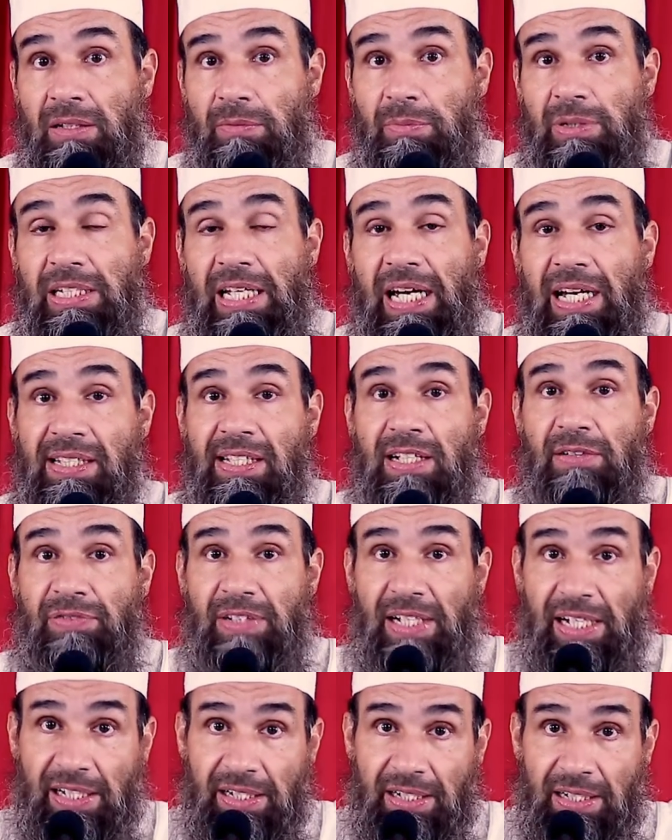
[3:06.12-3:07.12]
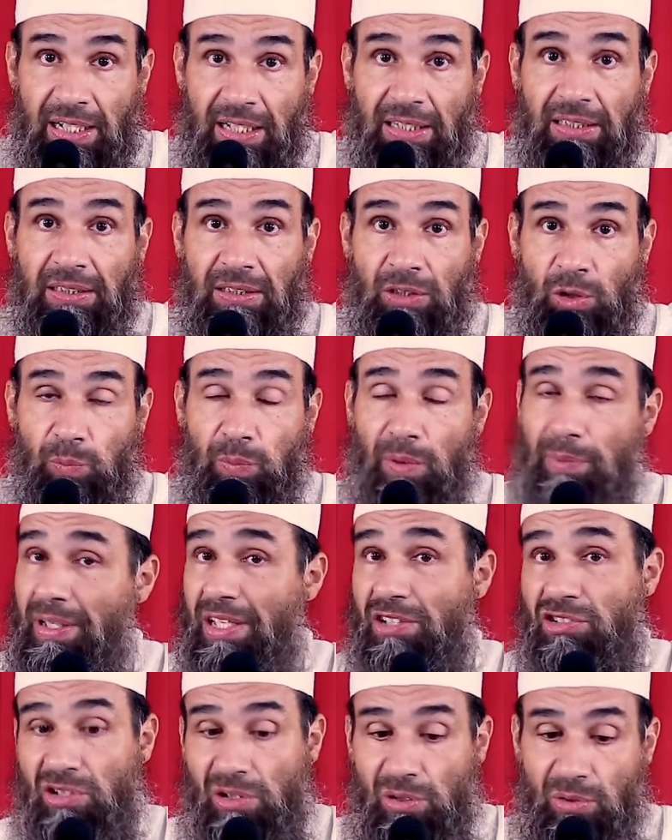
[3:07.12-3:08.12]
باذى في عينها ربما
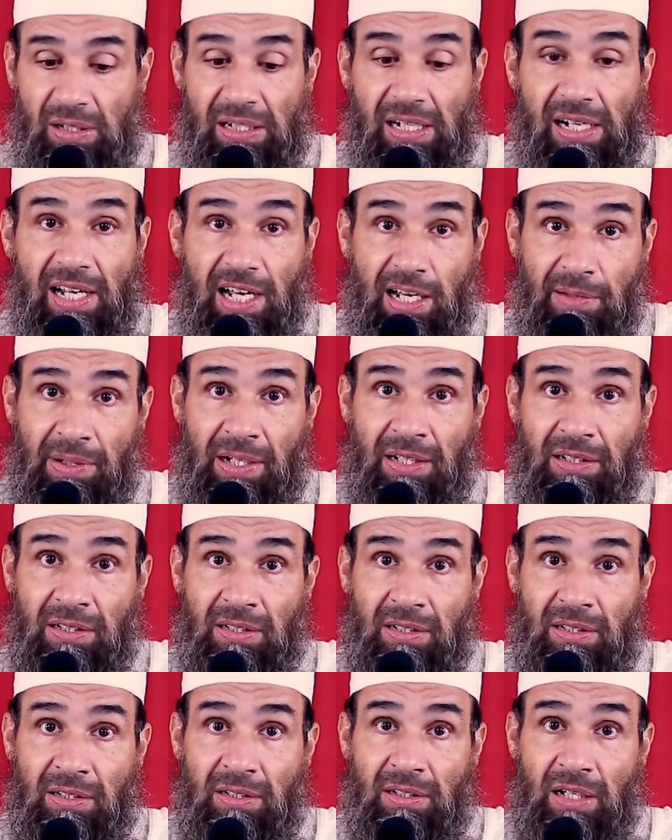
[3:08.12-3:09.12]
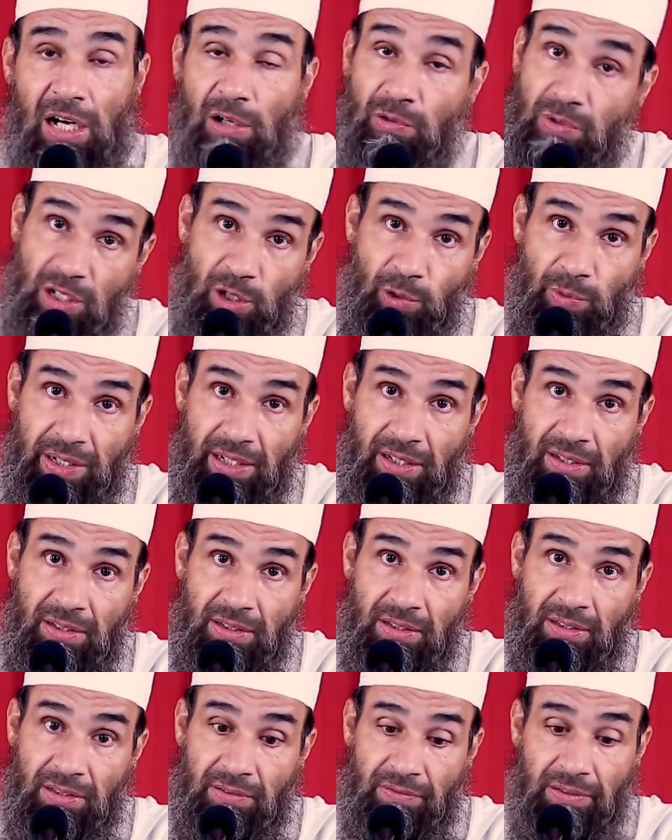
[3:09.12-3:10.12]
يصل الى العمى او نحوه
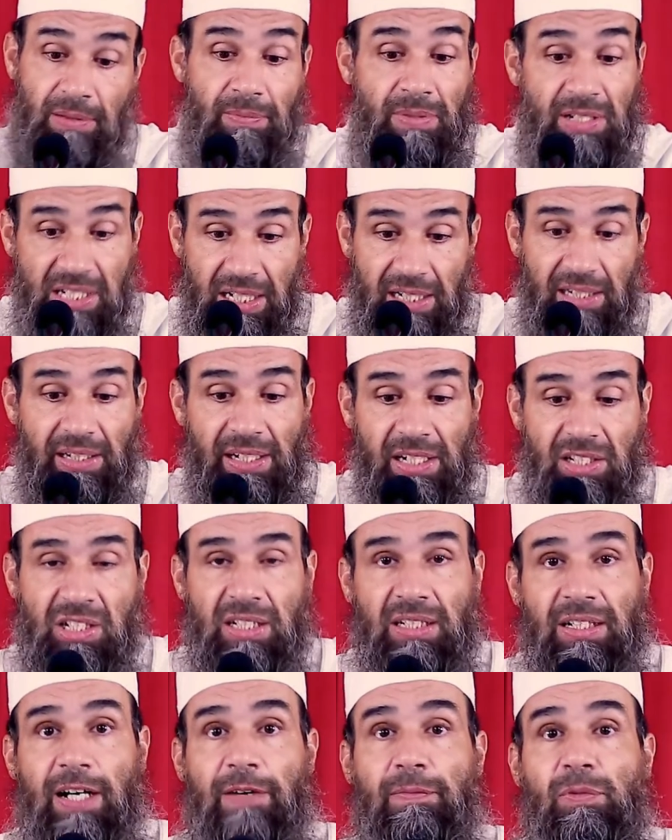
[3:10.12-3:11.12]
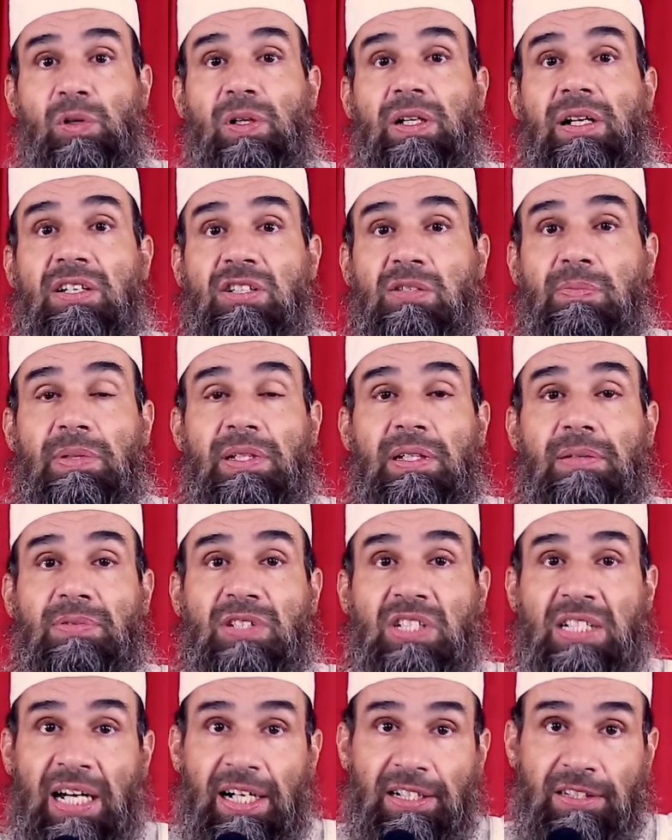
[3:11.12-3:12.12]
فالمسائل علاش كنغامروا الناس
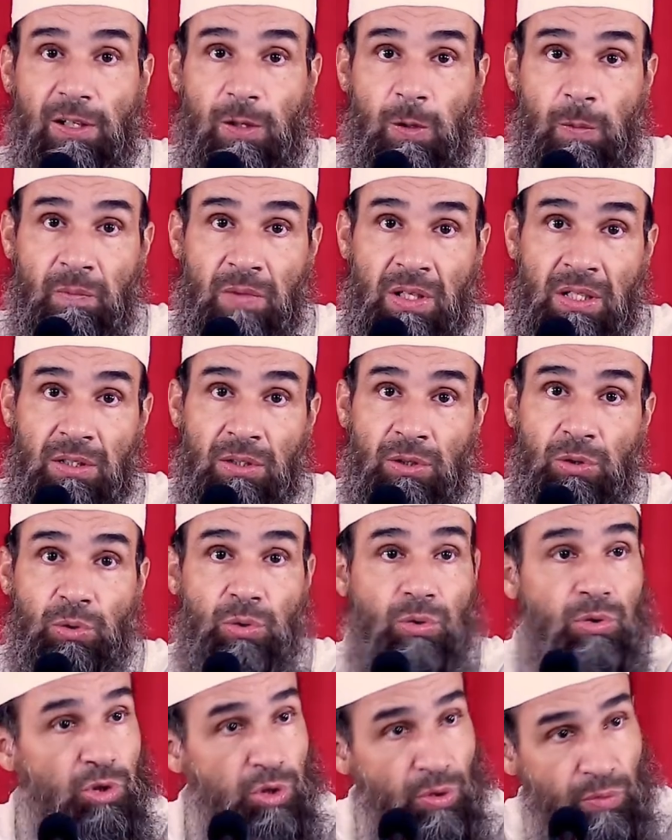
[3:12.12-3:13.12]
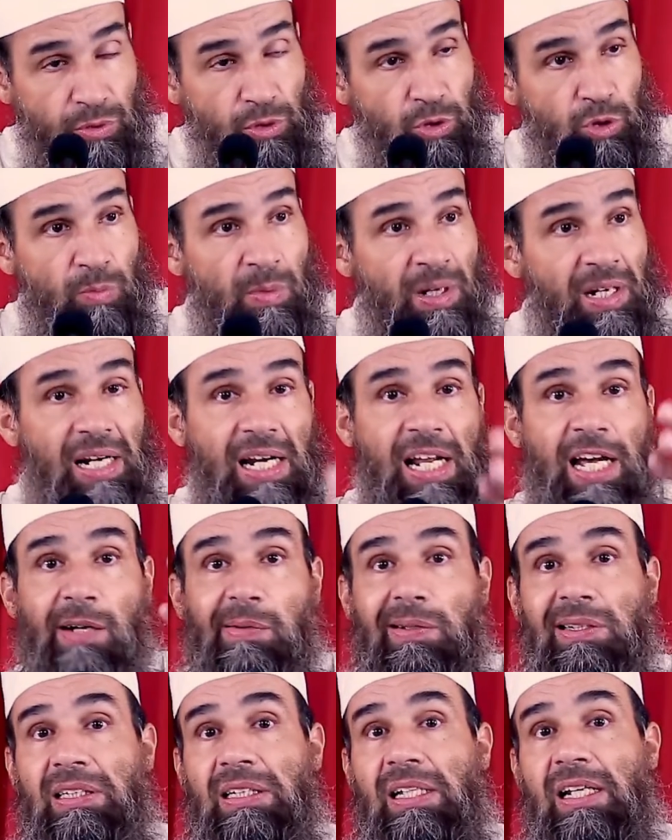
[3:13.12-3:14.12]
بالصحه ديالهم وشوفوا انتم غير
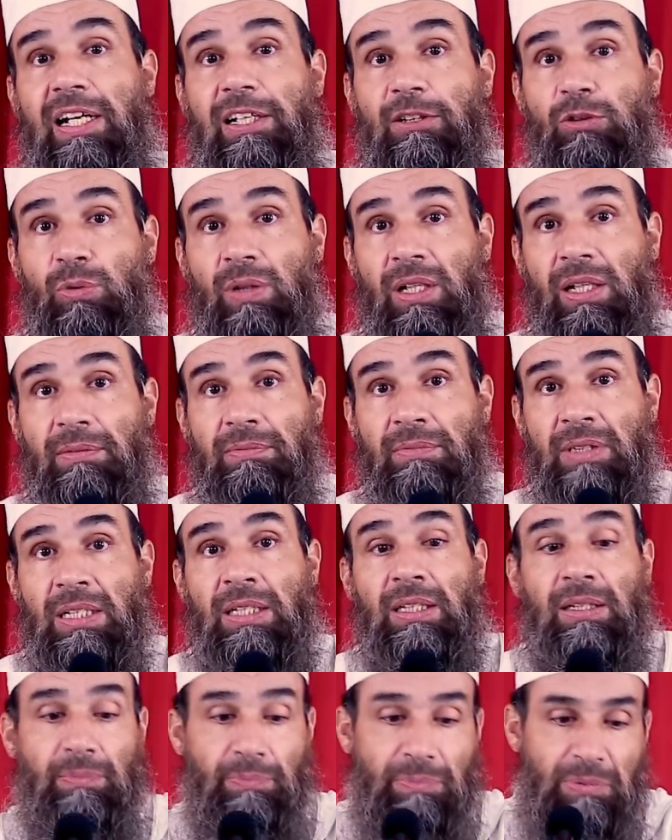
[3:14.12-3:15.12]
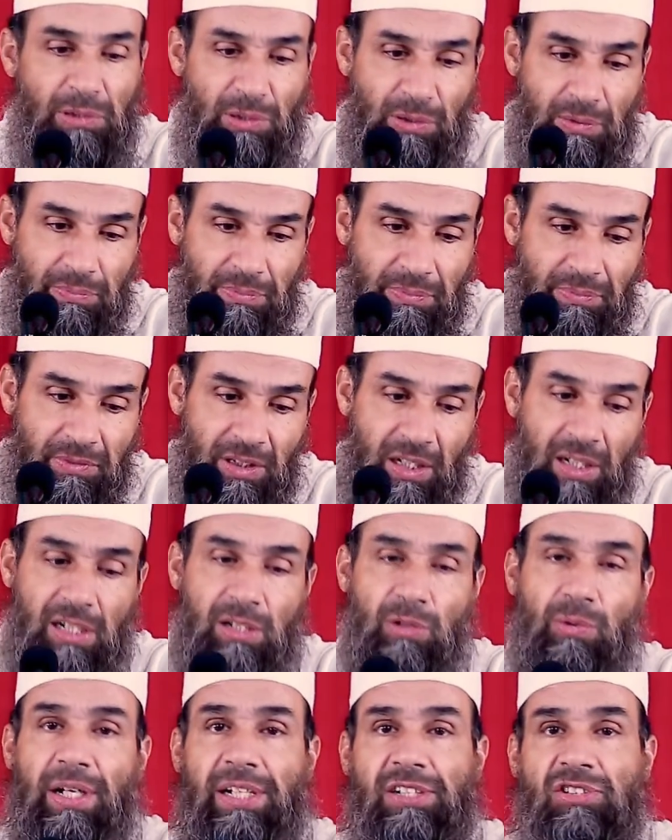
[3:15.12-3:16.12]
الحوادث اللي كتوقع
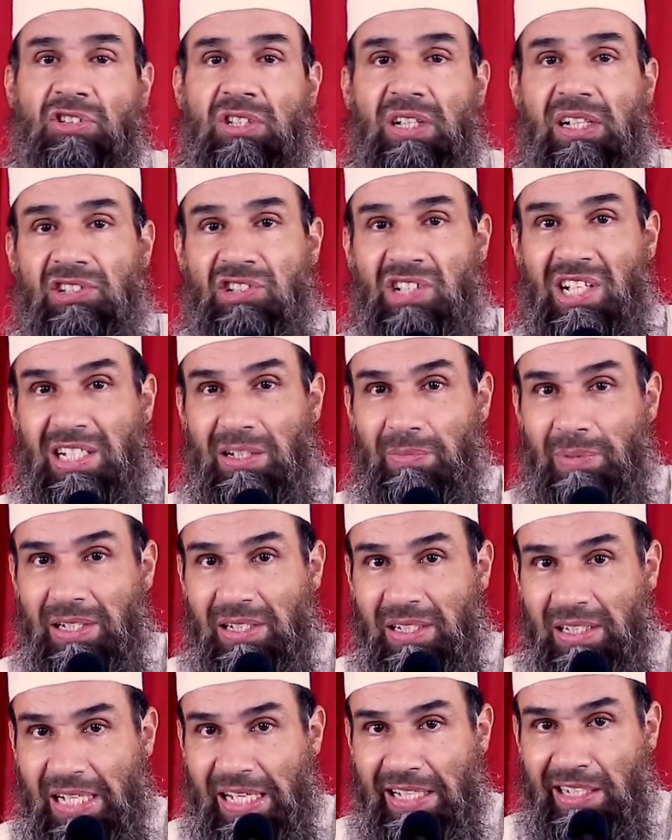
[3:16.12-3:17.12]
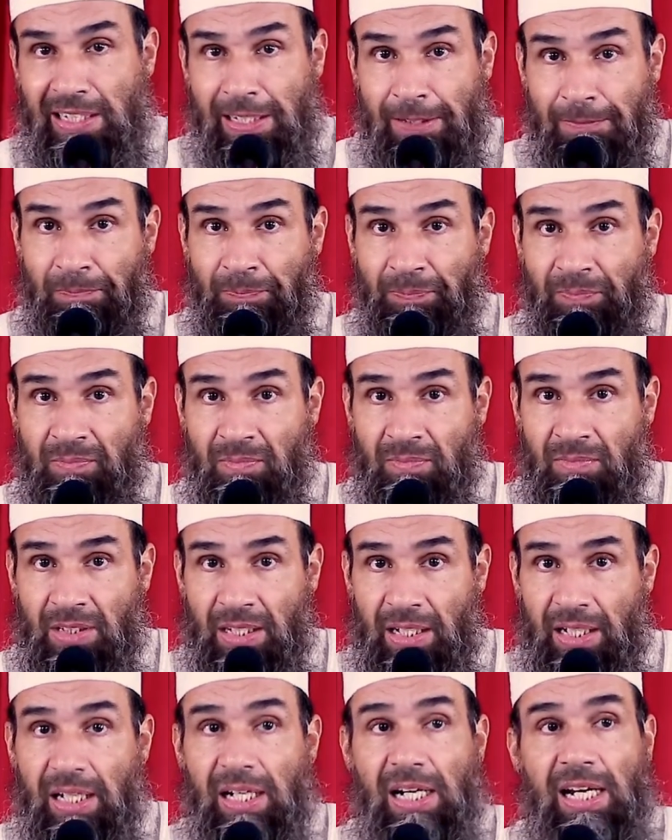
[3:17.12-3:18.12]
نخلوها على الشرع جانبا الى حين
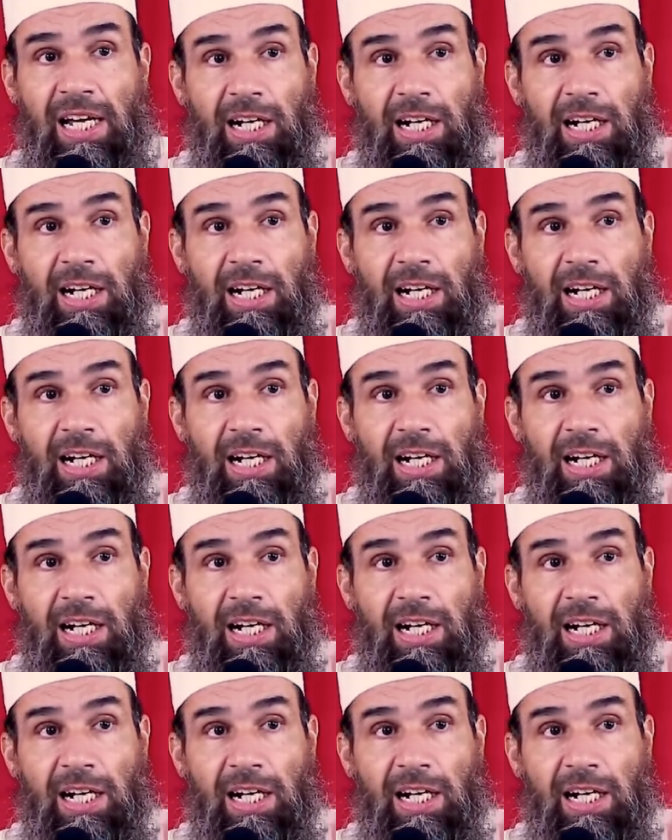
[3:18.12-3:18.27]
غير